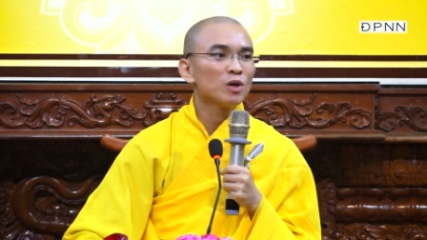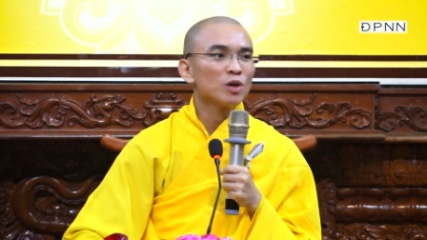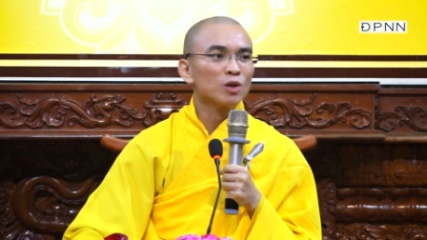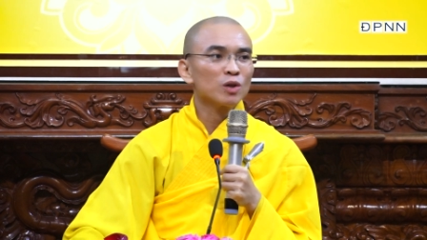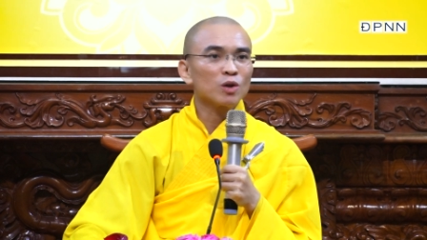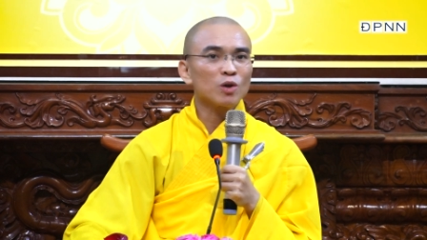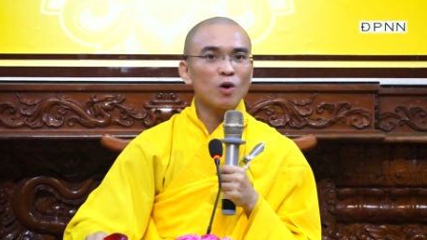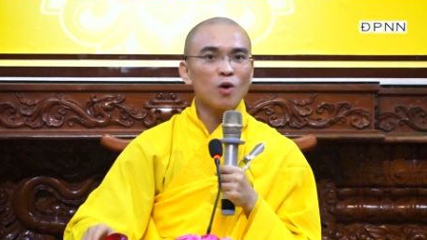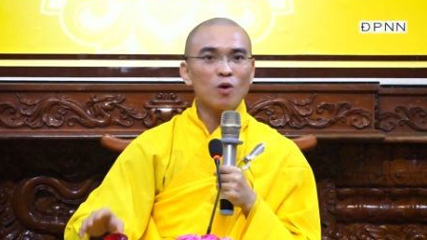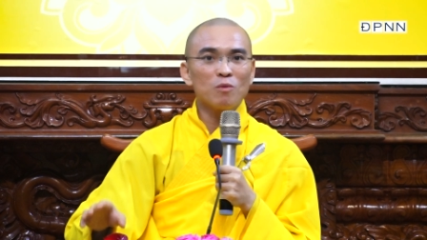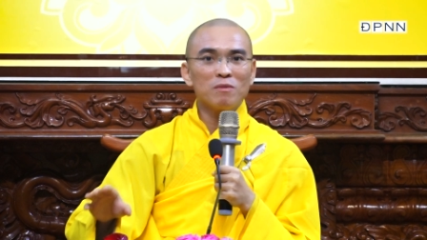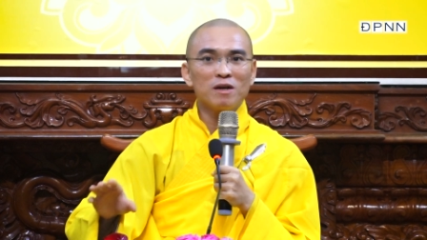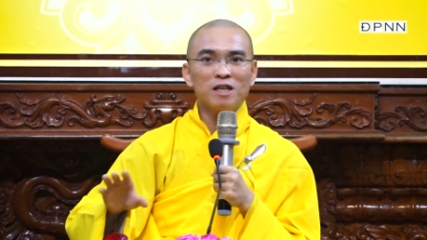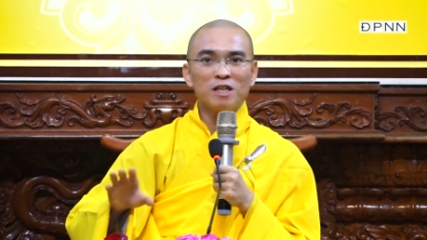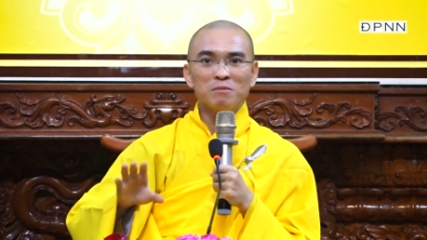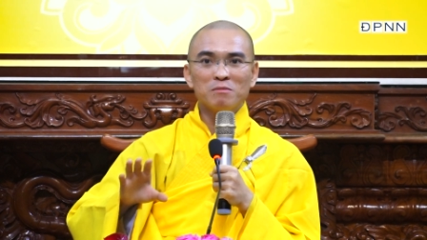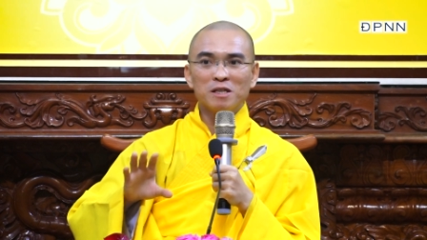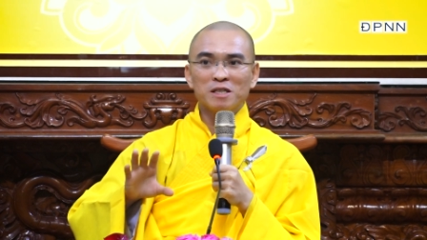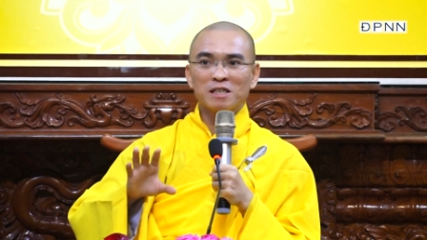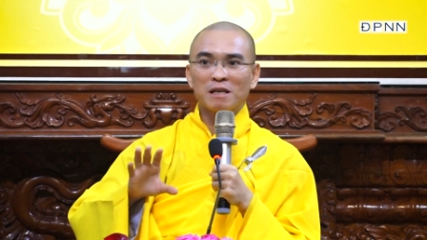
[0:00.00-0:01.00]
thì cô mới
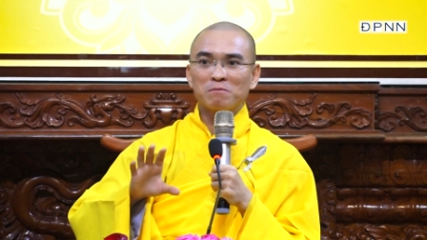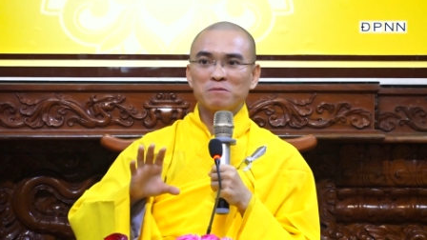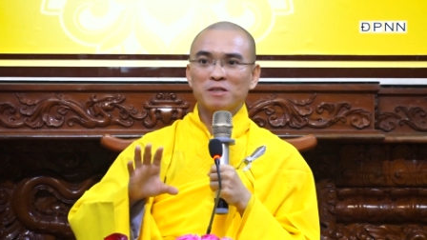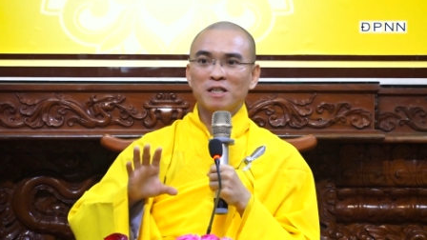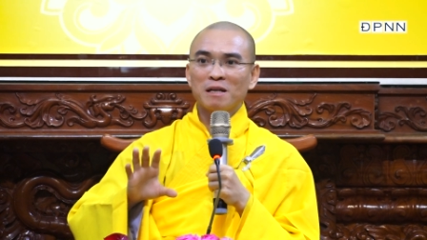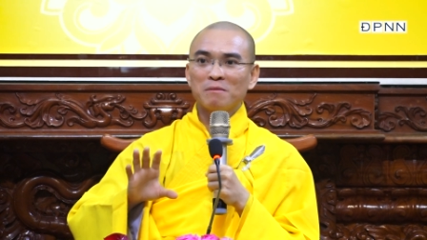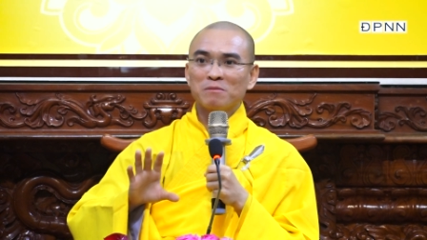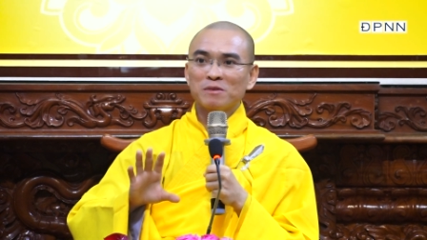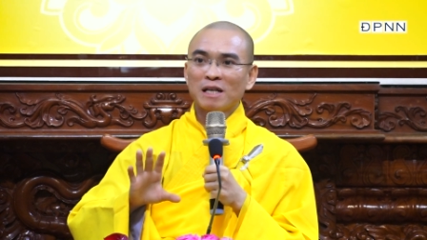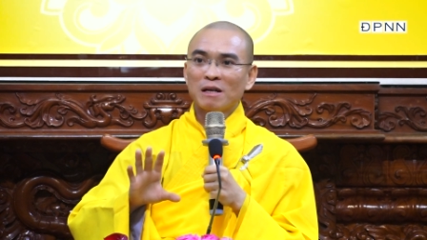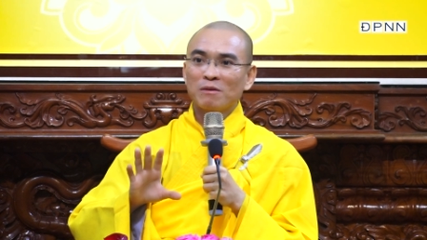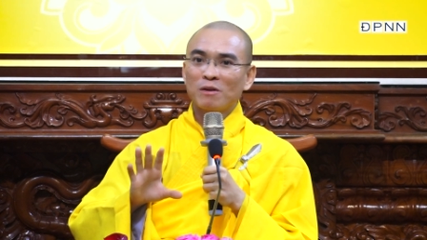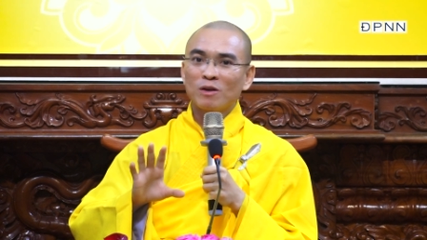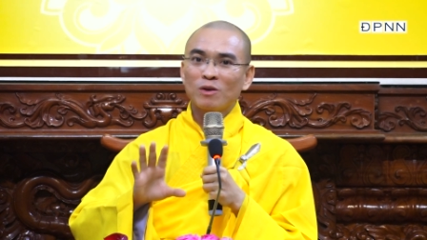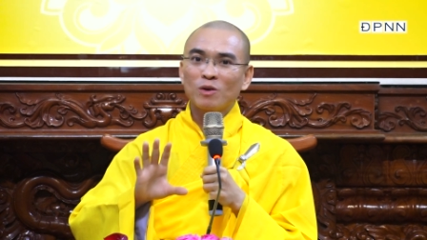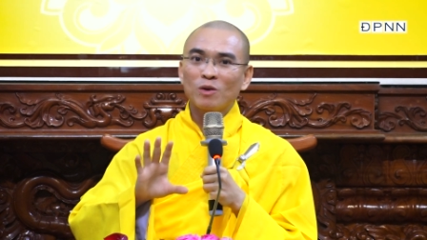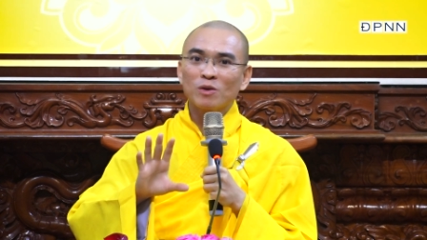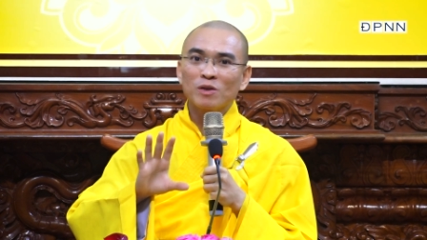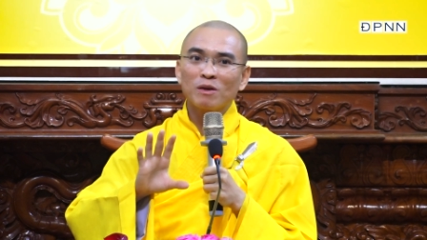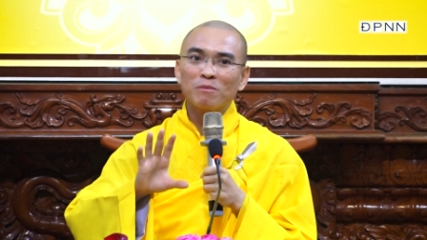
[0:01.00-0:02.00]
sắp xếp làm sao đó
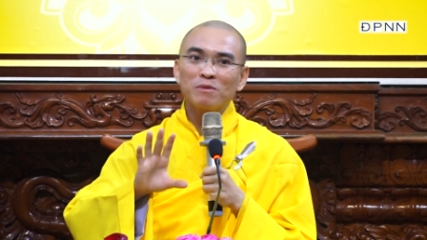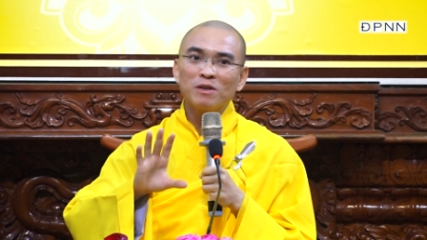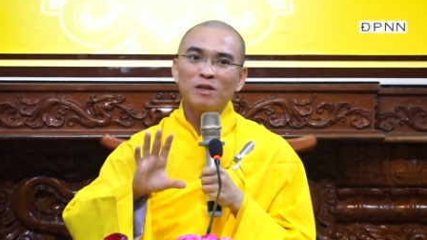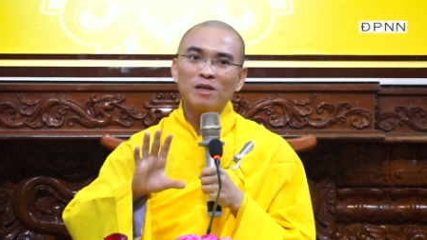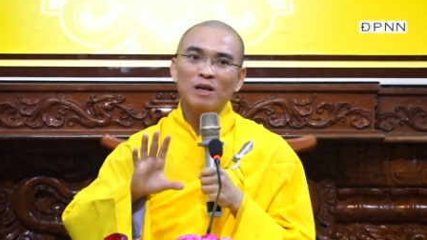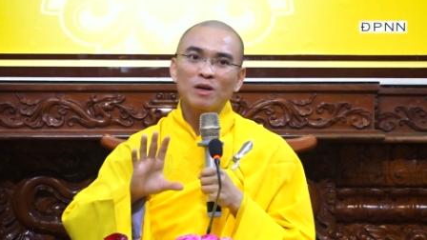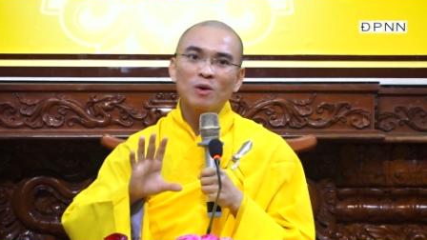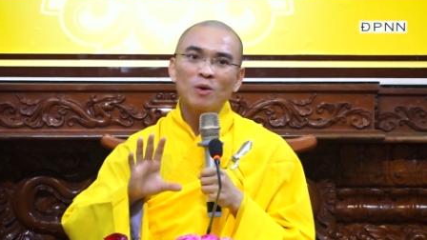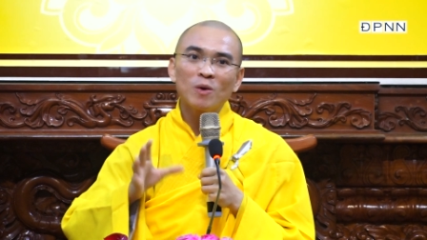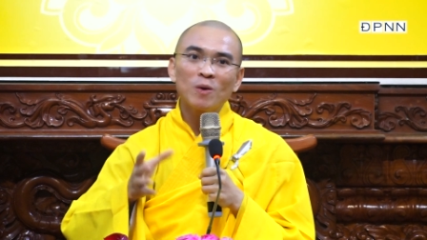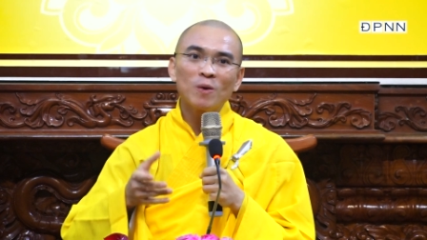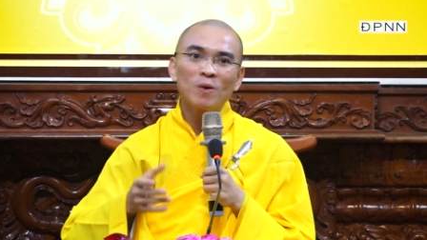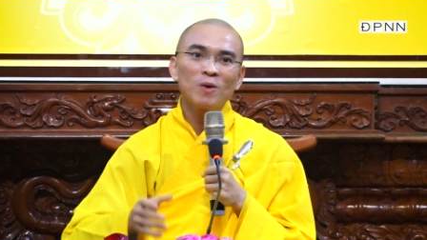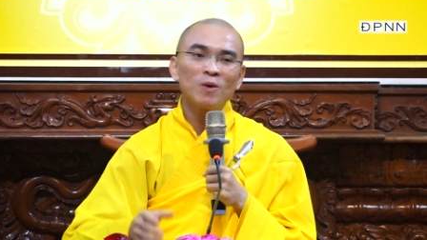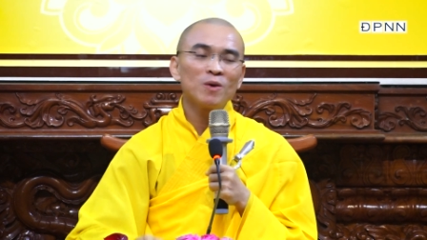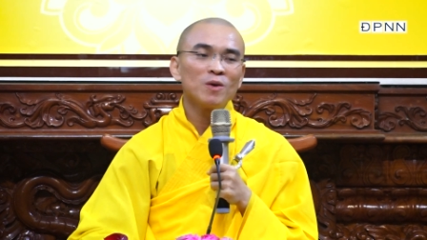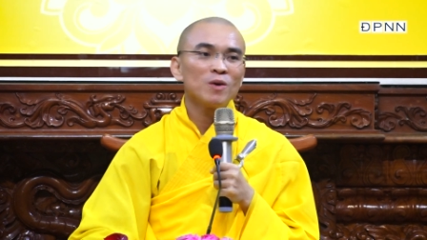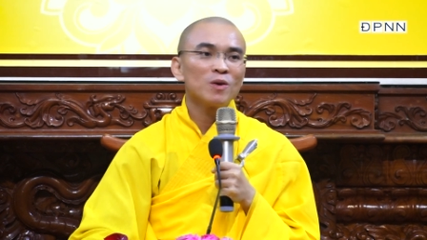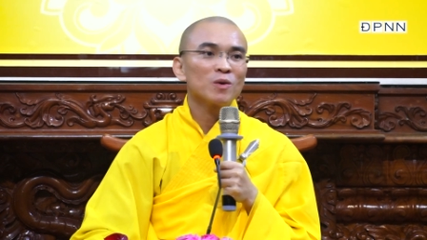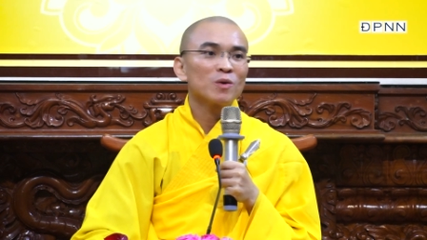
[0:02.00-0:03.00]
giống như là cô
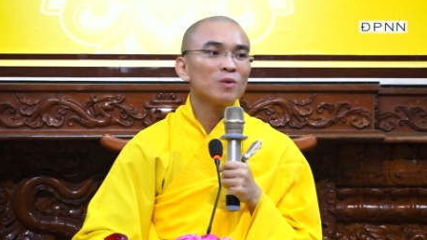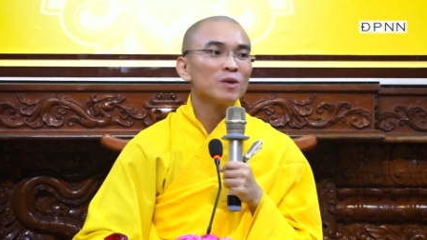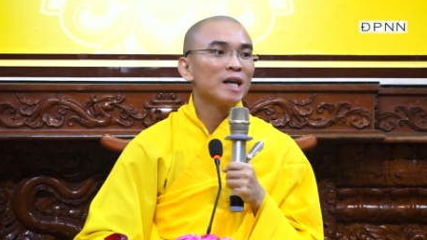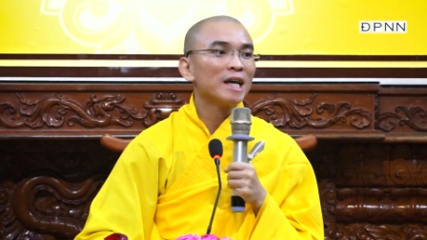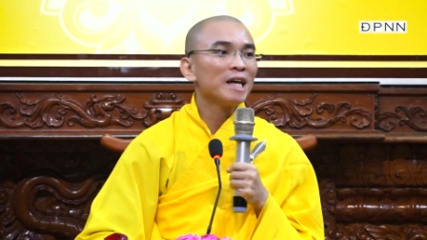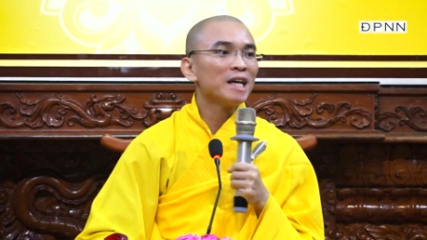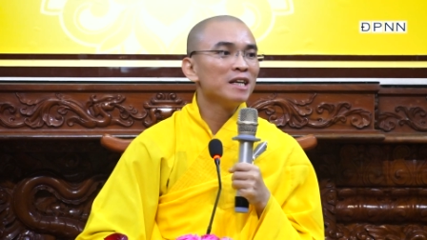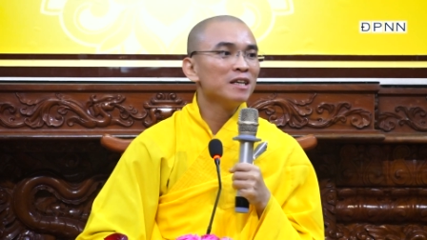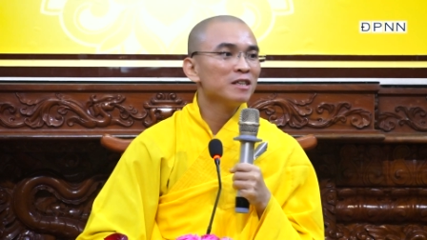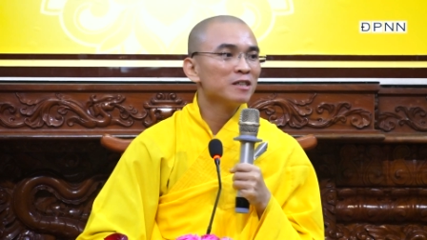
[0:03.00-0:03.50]
né